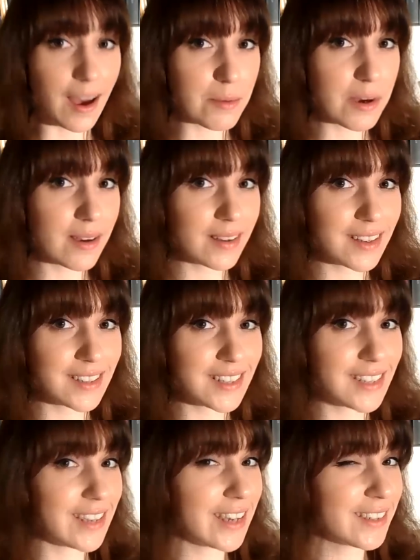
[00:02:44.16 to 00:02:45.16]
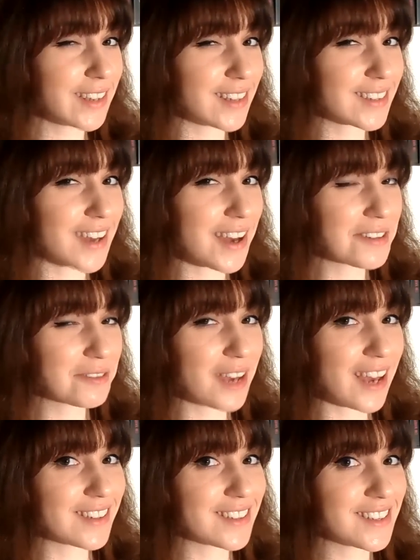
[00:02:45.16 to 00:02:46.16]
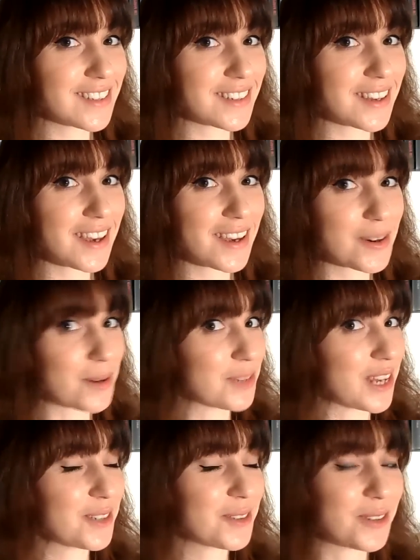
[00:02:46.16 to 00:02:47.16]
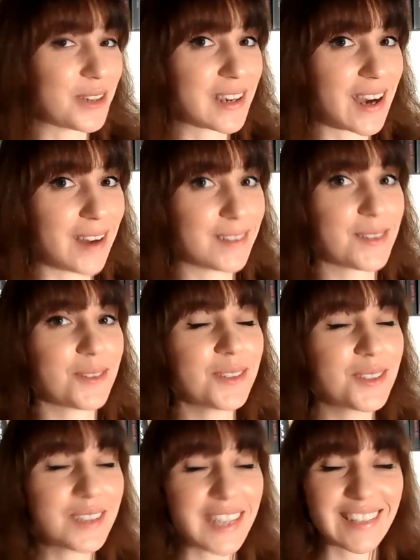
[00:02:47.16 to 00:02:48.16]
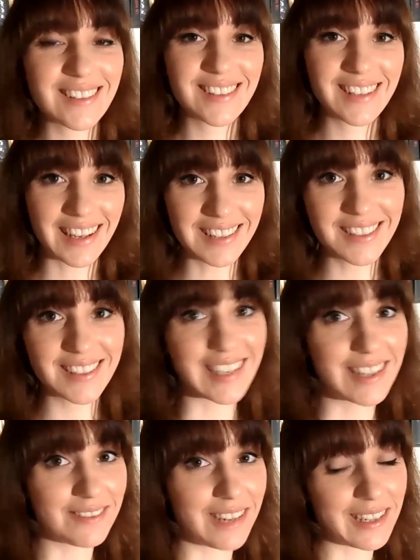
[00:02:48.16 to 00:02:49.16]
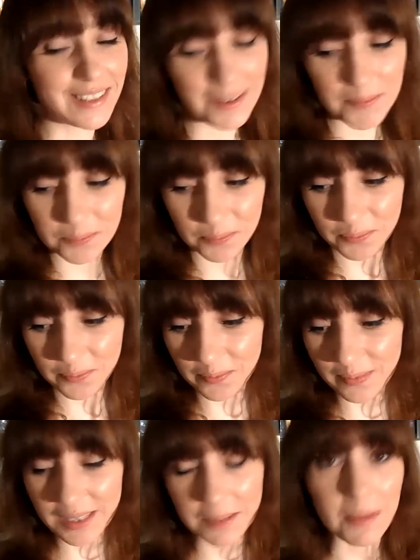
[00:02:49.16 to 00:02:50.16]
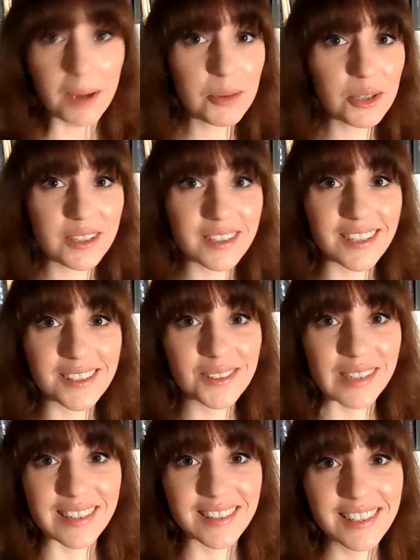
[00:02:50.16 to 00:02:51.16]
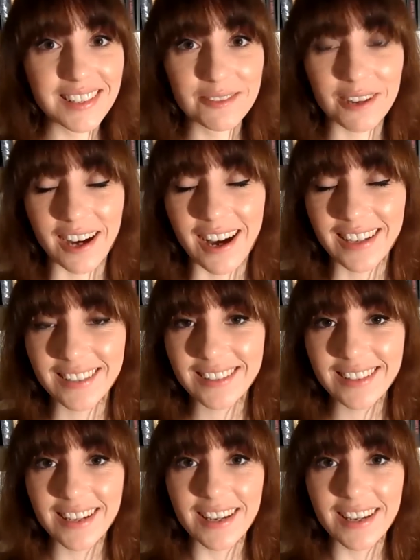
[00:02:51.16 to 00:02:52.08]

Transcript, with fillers: Aber als er denkt, er ist gerade fertig, kommt eine neue Karte. Und so geht es die ganze Zeit weiter. Mehr möchte ich dazu jetzt nicht verraten.